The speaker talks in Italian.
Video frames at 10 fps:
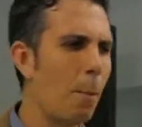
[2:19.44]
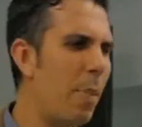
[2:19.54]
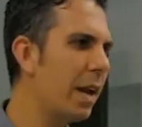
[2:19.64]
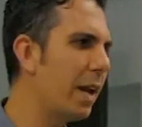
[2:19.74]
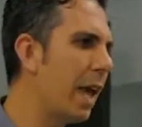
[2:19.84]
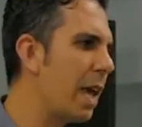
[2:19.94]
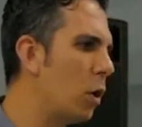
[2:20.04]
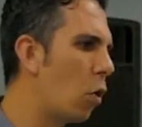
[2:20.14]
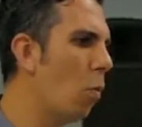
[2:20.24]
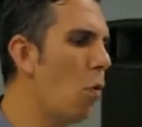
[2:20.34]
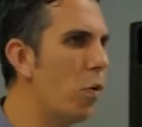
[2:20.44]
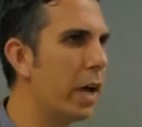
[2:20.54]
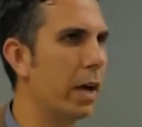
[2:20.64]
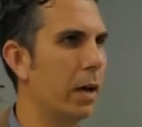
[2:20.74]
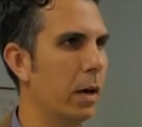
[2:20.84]
perché il
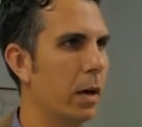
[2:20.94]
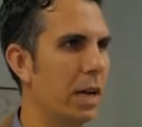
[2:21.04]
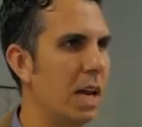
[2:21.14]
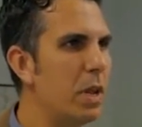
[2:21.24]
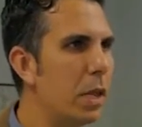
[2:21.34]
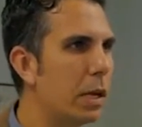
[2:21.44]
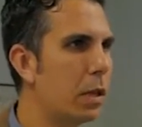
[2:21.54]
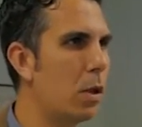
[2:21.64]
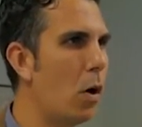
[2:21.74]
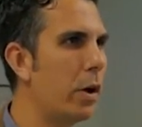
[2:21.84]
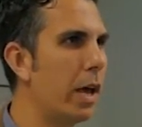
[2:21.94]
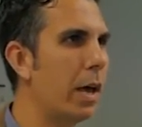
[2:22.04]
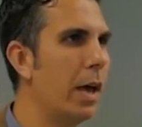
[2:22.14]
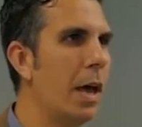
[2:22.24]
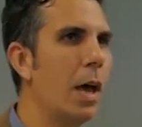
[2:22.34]
comune,
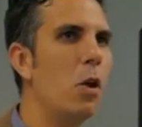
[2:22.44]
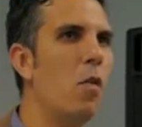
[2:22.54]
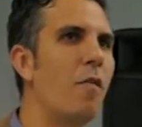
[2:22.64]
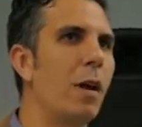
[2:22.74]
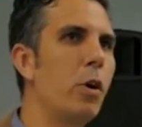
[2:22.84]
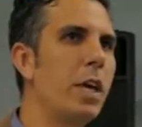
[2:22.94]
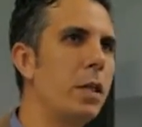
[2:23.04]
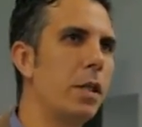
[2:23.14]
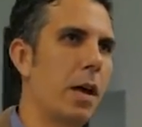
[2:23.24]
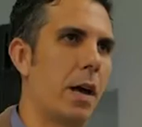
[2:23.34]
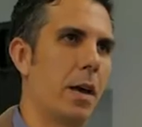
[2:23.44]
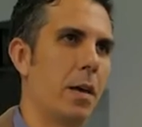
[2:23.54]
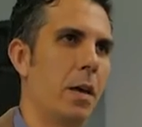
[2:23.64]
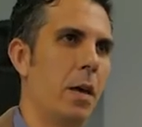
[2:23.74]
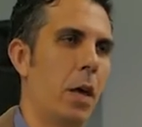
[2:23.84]
l'amministrazione non valorizza
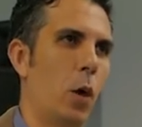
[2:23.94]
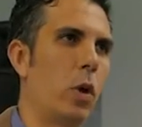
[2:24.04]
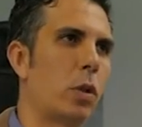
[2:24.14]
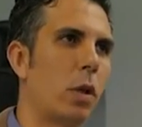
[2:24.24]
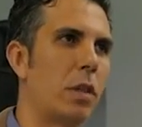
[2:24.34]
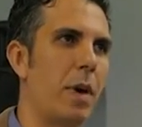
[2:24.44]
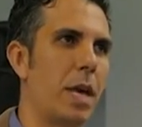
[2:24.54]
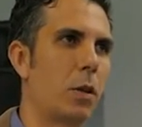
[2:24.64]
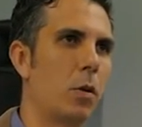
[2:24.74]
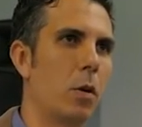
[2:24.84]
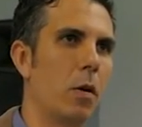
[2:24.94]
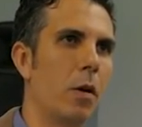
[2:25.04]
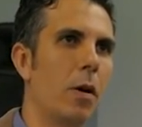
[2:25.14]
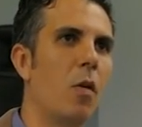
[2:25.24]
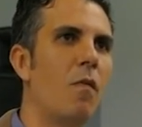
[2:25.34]
questo aspetto,
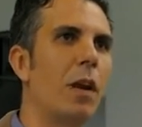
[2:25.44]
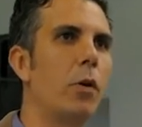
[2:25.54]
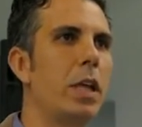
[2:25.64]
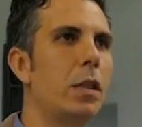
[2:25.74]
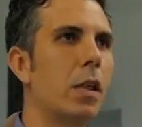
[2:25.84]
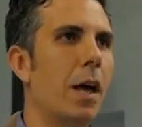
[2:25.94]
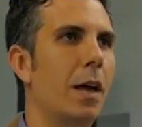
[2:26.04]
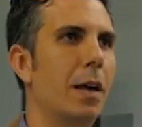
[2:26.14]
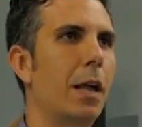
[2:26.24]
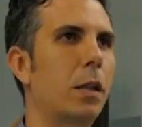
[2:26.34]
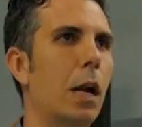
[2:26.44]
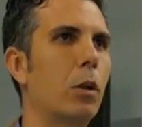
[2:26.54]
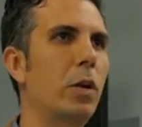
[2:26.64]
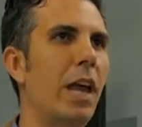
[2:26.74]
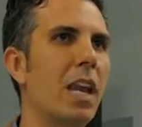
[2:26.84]
non valorizza la
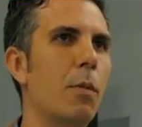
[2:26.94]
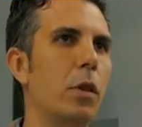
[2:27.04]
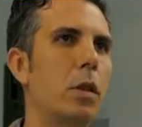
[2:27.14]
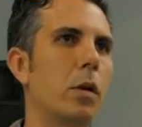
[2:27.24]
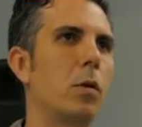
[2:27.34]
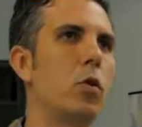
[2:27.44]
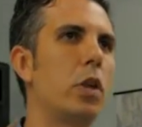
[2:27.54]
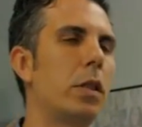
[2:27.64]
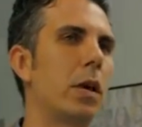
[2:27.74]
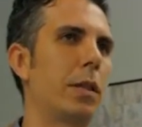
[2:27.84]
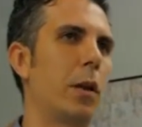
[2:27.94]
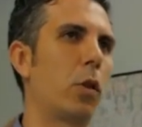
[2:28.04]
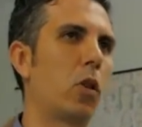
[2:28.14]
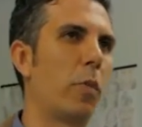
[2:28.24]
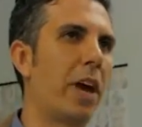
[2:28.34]
straordinaria posizione logistica del
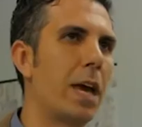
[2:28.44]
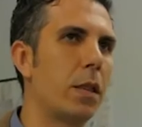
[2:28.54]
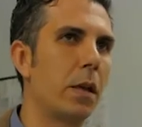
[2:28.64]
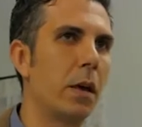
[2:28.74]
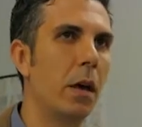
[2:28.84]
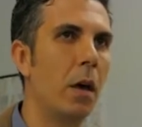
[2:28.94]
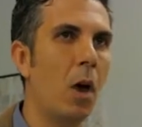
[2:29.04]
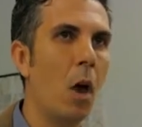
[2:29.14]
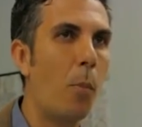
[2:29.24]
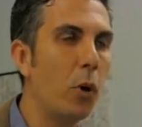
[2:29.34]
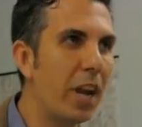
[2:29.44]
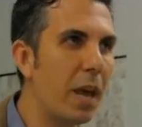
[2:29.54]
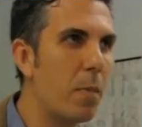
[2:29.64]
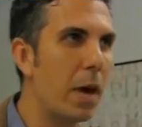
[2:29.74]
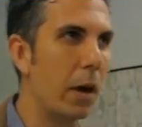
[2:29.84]
nostro paese,
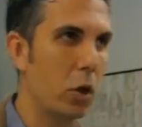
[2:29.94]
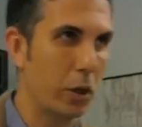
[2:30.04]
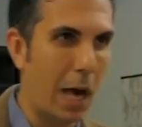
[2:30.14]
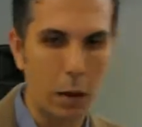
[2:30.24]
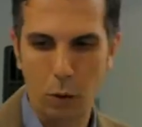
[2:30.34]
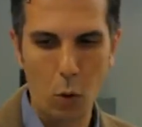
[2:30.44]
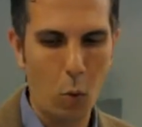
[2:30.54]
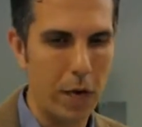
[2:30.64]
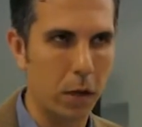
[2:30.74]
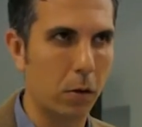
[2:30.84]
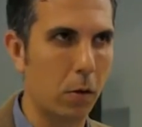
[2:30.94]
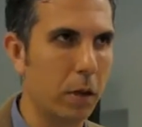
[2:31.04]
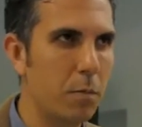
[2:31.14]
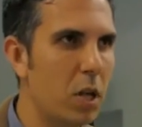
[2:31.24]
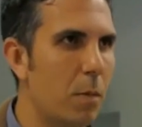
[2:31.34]
potrebbe, già solo questo,
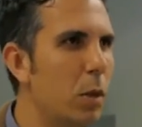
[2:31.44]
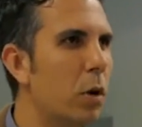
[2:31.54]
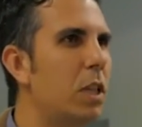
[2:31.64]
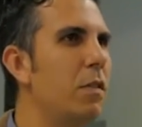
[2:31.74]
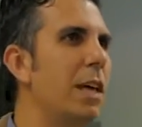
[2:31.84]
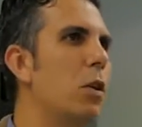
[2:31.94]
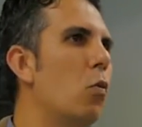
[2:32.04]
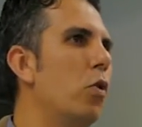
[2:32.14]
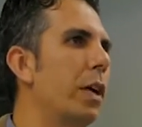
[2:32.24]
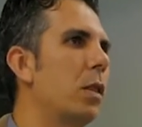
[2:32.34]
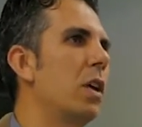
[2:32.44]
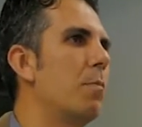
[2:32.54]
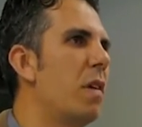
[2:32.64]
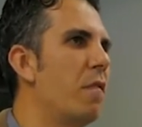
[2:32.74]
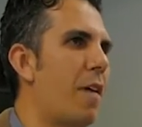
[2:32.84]
semplicemente un'attività di comunicazione
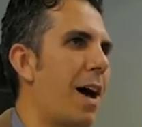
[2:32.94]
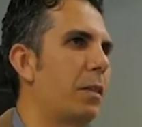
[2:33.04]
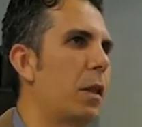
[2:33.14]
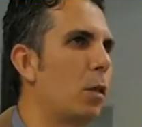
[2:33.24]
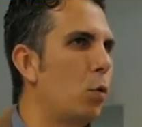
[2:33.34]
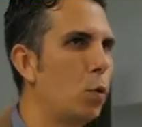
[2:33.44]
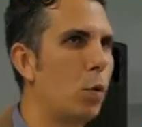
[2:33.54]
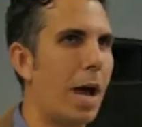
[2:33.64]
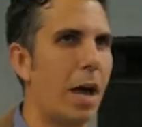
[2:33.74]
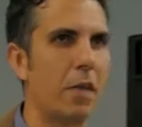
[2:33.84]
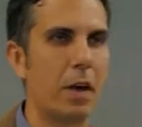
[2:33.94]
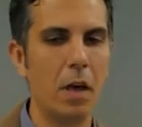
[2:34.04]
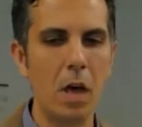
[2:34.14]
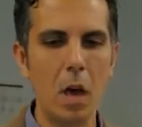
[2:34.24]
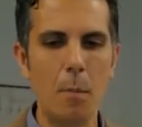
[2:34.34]
ben fatta, strutturata,
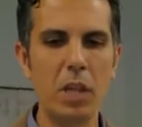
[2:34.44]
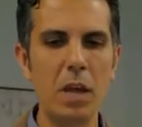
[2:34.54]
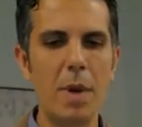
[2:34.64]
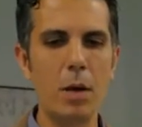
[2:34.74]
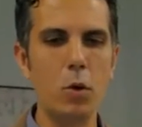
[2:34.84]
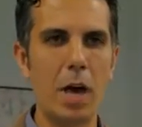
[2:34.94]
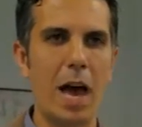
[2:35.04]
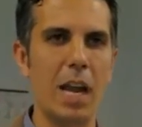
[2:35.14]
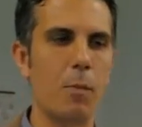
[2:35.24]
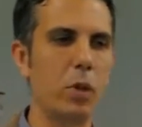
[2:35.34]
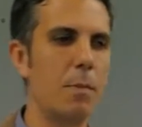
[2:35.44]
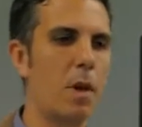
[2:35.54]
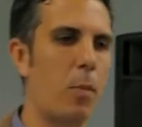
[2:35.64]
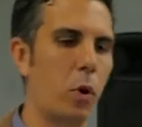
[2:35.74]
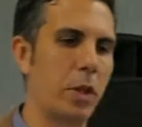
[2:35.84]
potrebbe aiutare,
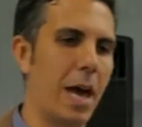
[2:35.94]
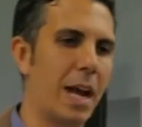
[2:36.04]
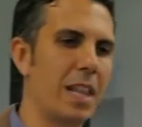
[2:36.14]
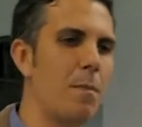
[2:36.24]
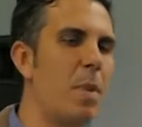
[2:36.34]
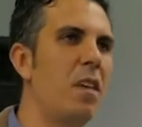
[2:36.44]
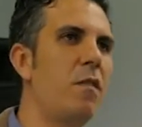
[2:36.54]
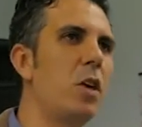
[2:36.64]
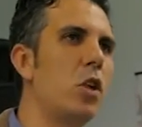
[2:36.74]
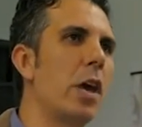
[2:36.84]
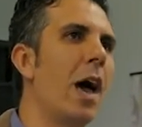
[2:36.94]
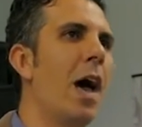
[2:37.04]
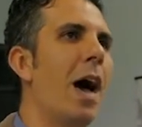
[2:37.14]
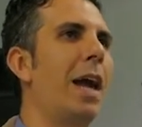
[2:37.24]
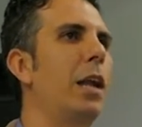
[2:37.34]
potrebbe apportare dei benefici
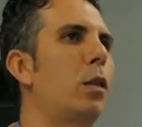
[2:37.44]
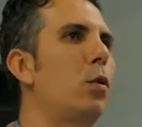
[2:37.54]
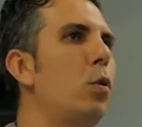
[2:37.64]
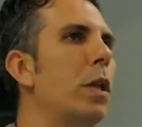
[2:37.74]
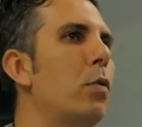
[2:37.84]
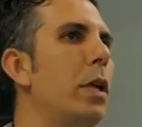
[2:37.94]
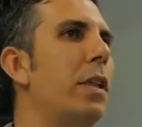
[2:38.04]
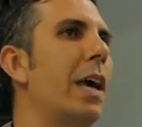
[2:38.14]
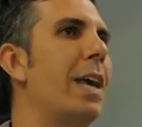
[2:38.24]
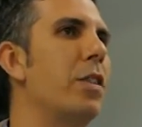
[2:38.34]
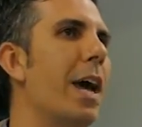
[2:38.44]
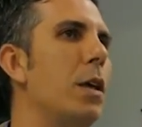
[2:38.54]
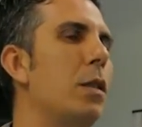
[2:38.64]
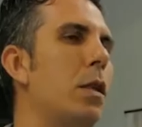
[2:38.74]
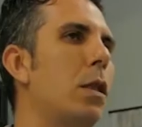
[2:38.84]
alle strutture turistiche che già
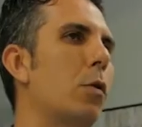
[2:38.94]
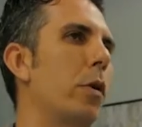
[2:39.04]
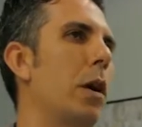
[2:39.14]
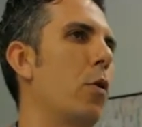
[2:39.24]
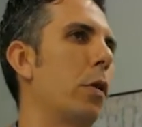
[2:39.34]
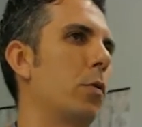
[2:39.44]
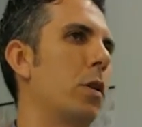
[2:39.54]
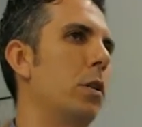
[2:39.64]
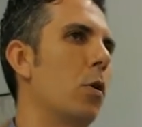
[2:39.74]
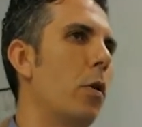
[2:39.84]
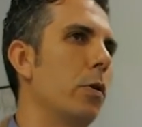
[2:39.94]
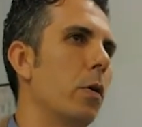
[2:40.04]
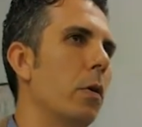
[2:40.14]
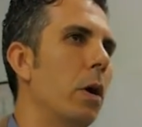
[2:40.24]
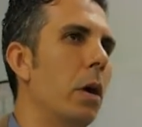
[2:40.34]
insistono nel nostro
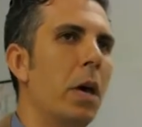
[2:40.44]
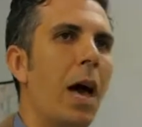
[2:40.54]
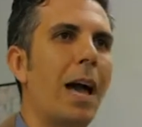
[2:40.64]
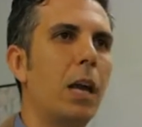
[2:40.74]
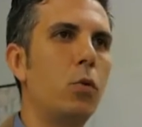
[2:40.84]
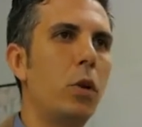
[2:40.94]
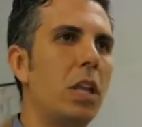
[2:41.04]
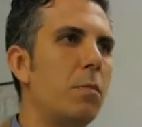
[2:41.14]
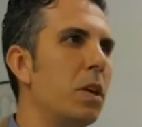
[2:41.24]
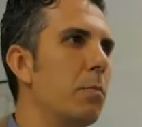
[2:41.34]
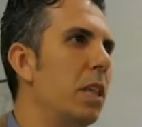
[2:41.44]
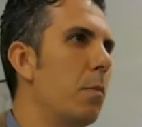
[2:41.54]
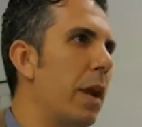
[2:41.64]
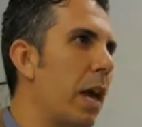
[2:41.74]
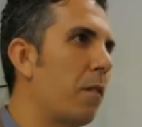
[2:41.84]
territorio. Agriturismi, bed
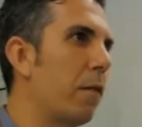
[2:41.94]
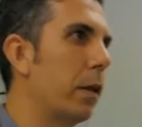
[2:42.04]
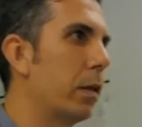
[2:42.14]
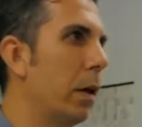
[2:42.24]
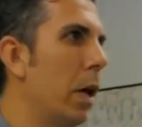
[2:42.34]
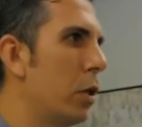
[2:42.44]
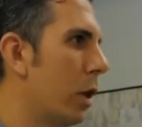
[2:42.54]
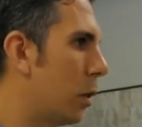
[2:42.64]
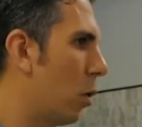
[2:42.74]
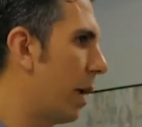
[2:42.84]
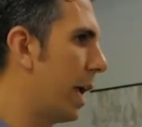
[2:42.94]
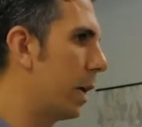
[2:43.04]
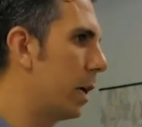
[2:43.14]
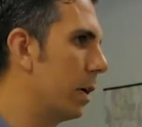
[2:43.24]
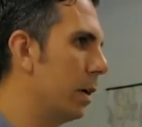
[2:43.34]
and breakfast, ce ne sono parecchi.